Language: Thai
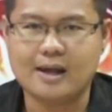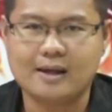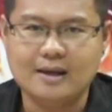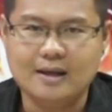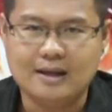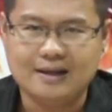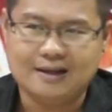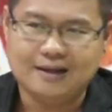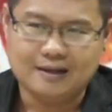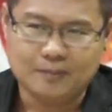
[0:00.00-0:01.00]
นะ
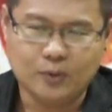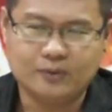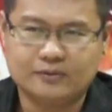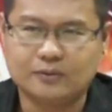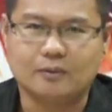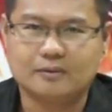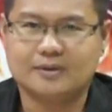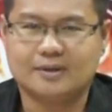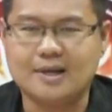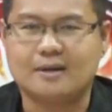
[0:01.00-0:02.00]
พุทธศุกร์
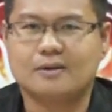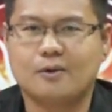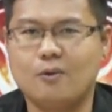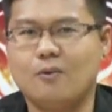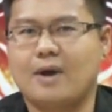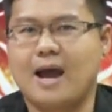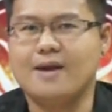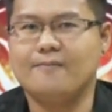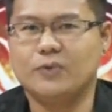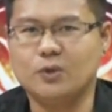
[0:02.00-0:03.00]
สถิตคู่กัน